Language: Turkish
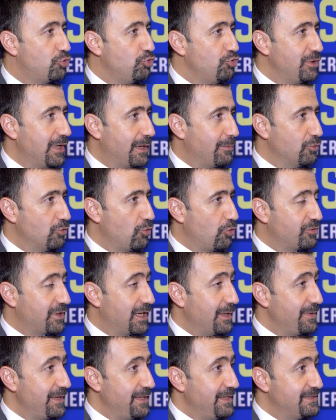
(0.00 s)
Dünya bu
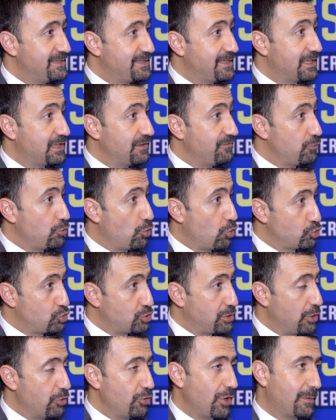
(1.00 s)
noktada bir inisiyatif
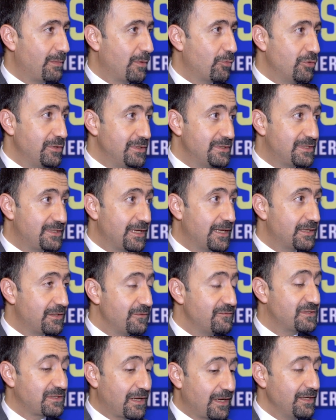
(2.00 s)
gösteriyor ama bu
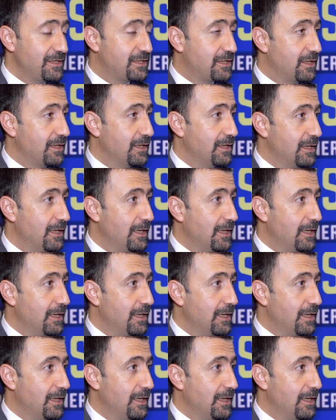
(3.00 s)
inisiyatif sanki